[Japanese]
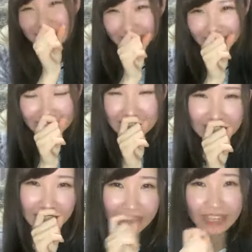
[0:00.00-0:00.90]
そう
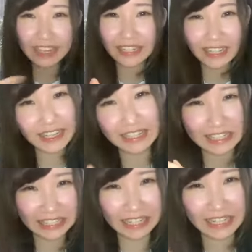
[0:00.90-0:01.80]
私 A 型なんで
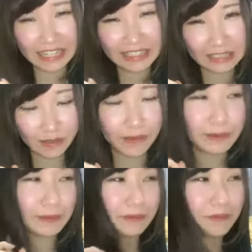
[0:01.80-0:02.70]
ちそ
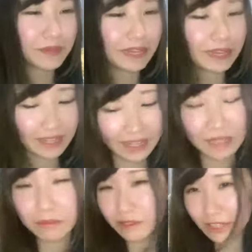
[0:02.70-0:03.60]
の A
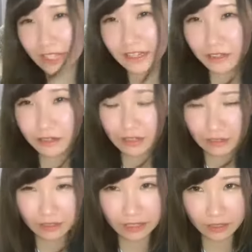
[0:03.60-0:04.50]
型っぽくないってよく言わ
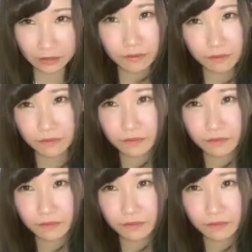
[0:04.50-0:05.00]
れるんだけど